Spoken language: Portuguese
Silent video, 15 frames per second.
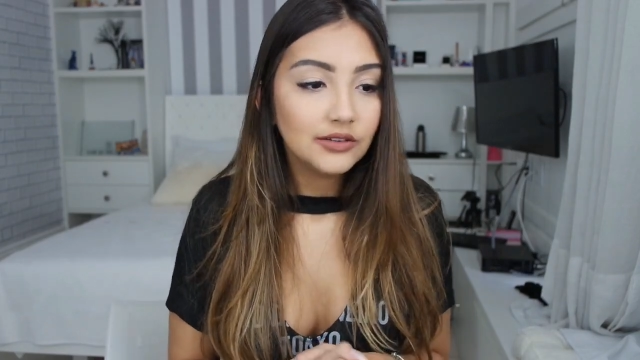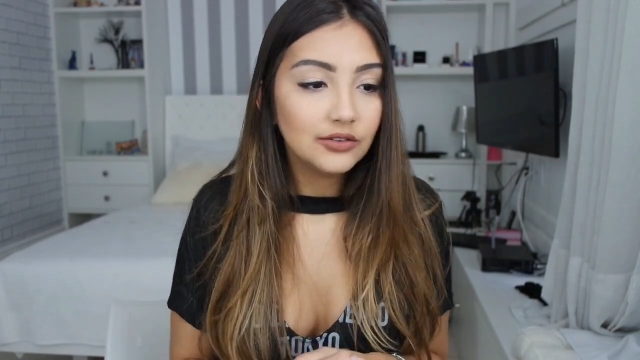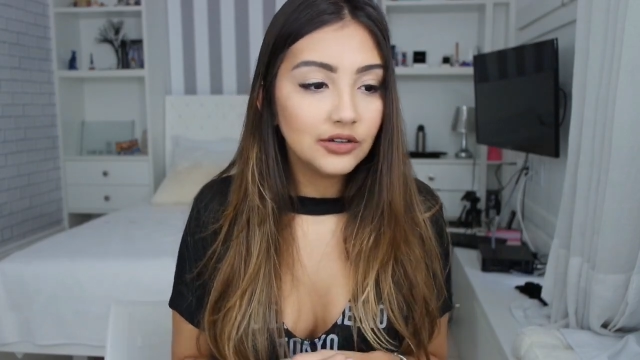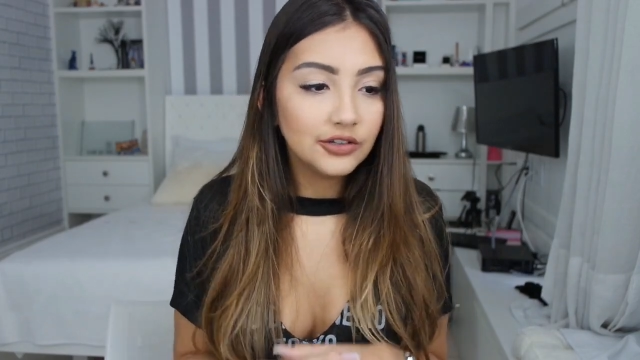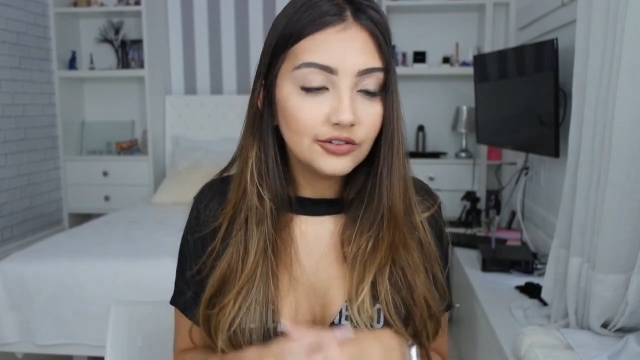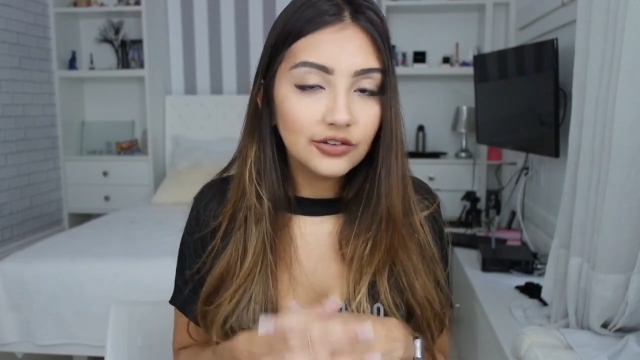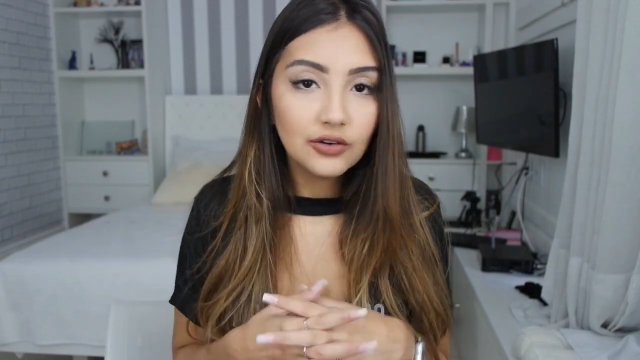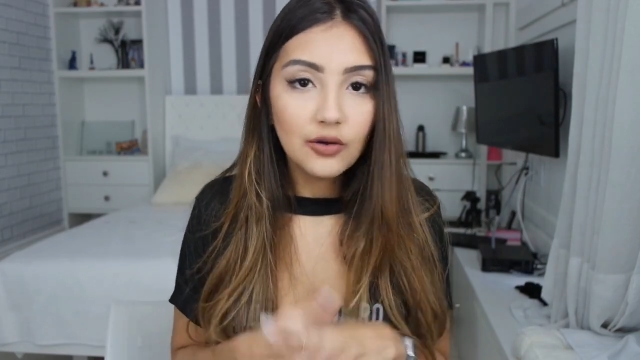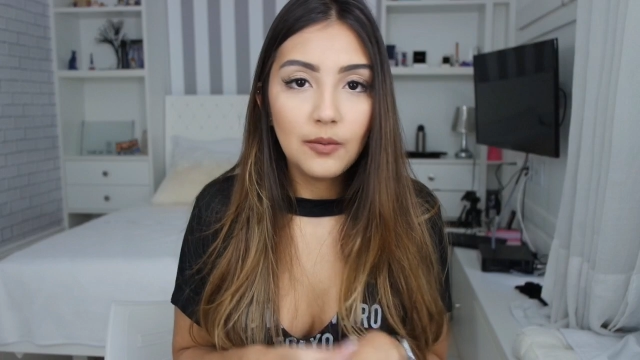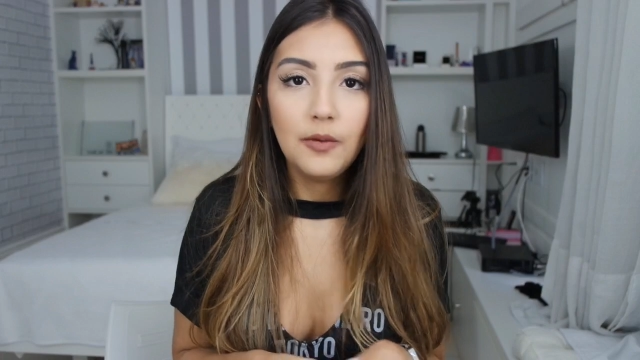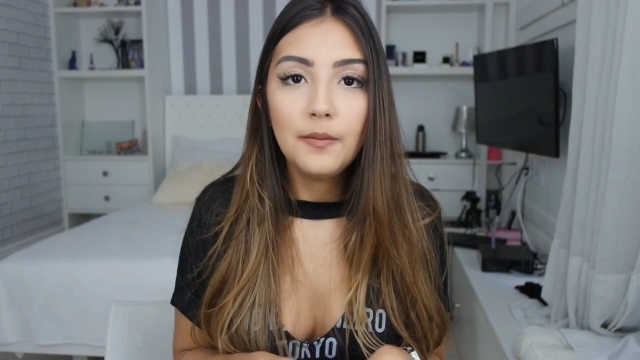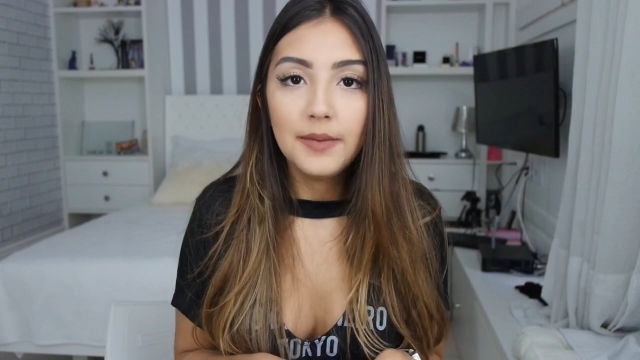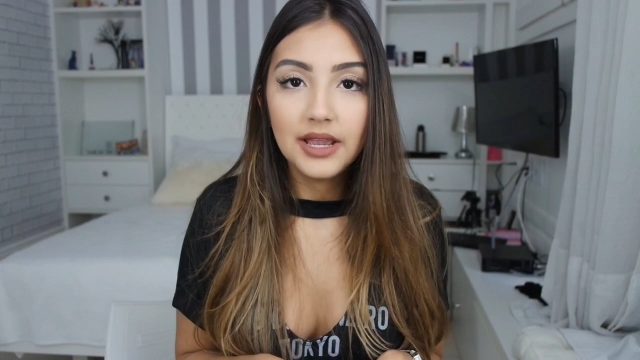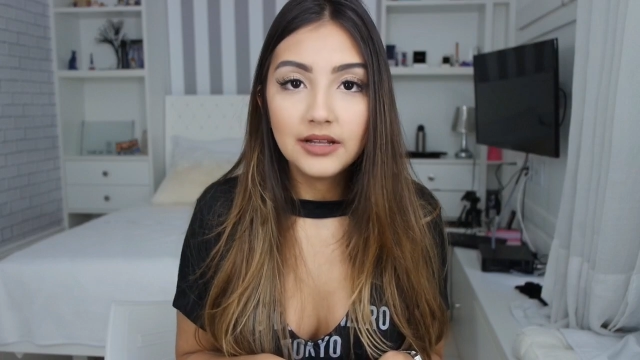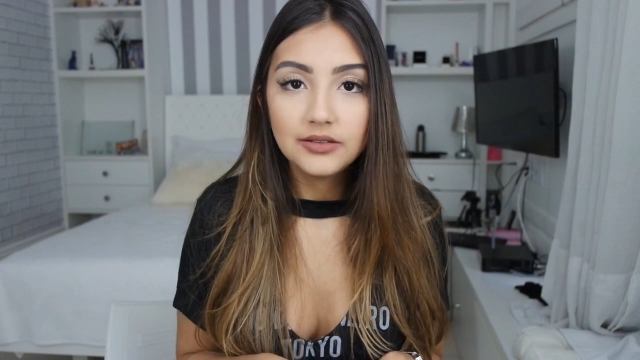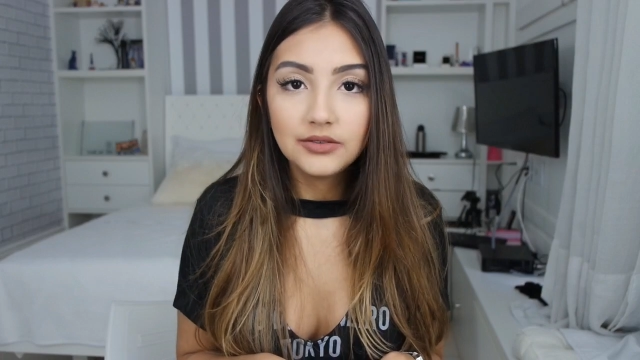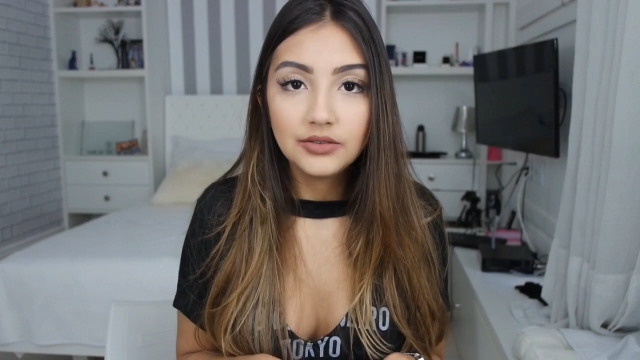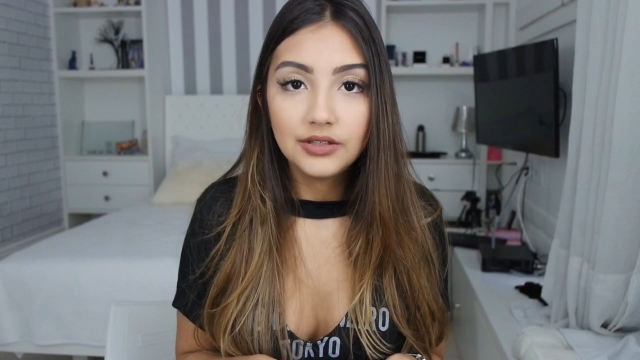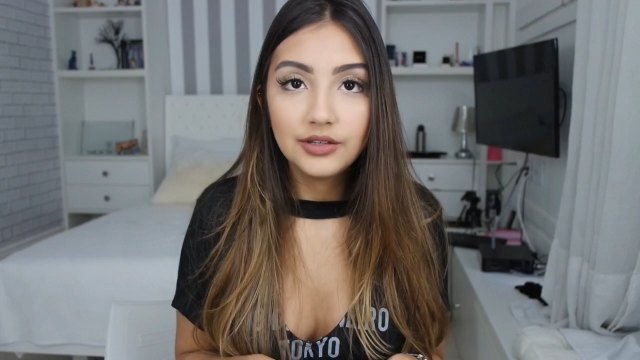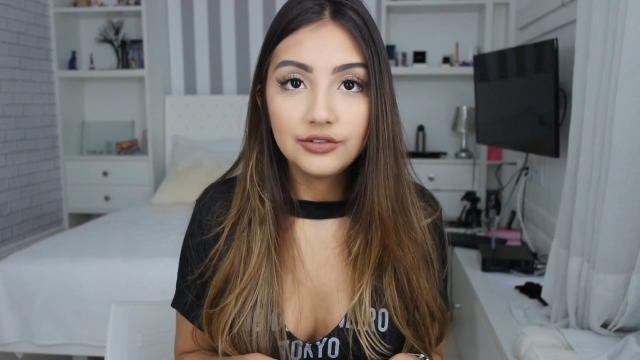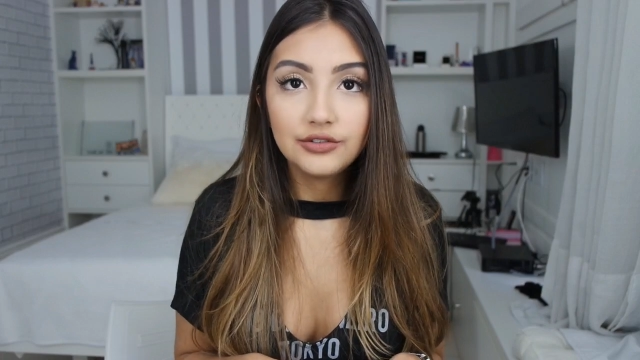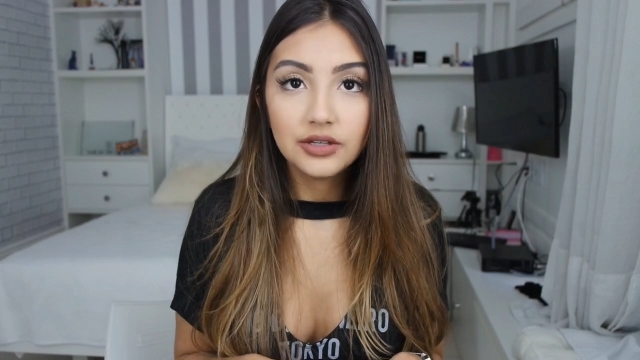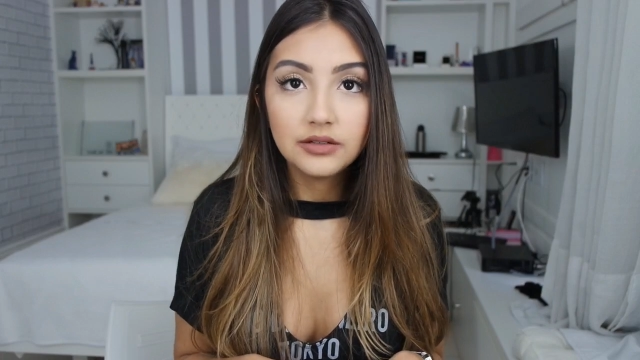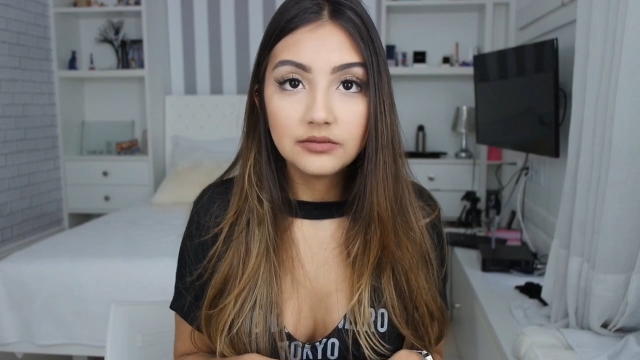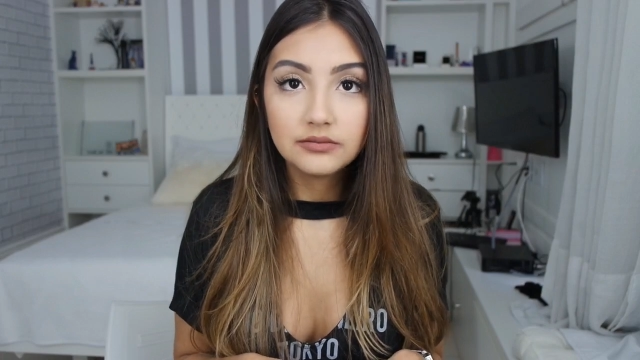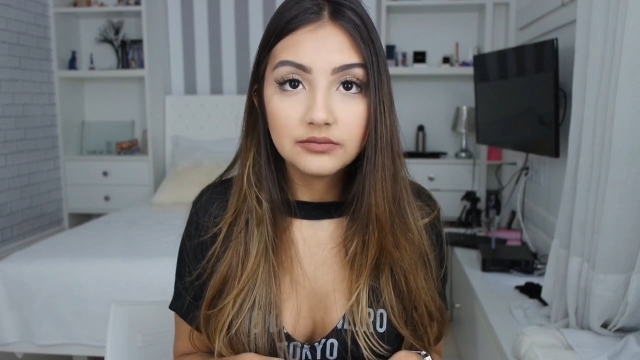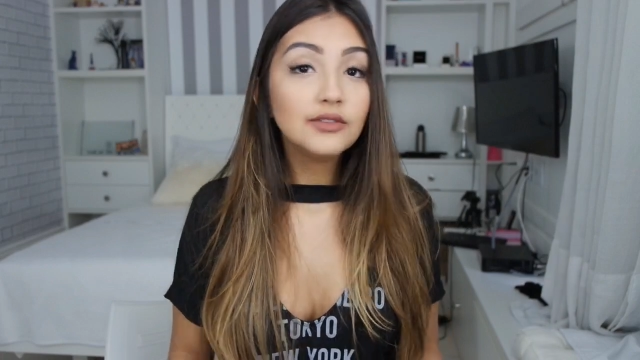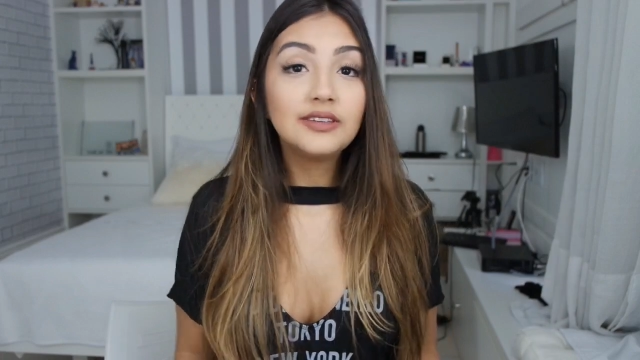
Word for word: Só que chegou um momento que eu já não,